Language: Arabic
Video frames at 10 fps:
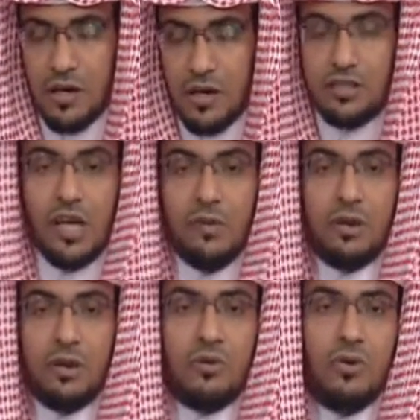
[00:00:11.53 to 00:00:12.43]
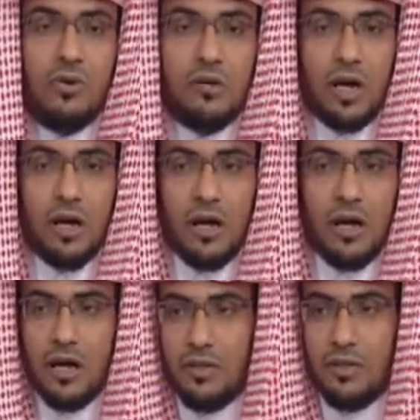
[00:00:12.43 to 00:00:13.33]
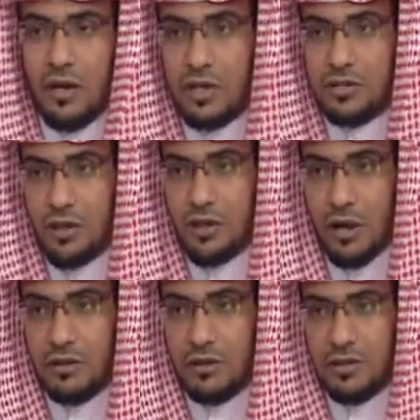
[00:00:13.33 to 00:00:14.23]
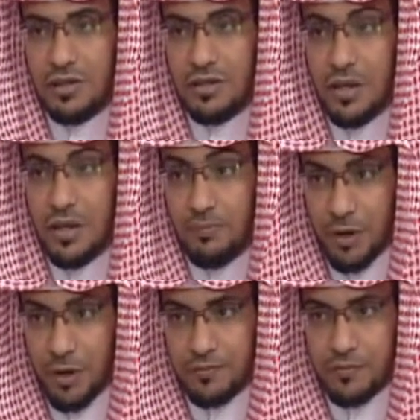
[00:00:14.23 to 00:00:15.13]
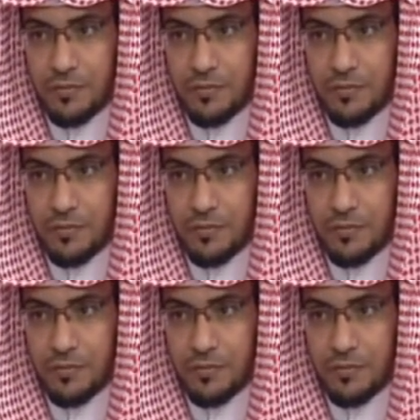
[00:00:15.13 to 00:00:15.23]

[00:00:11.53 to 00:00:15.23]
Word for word: قال جابر كلما حاذ الحجر كبر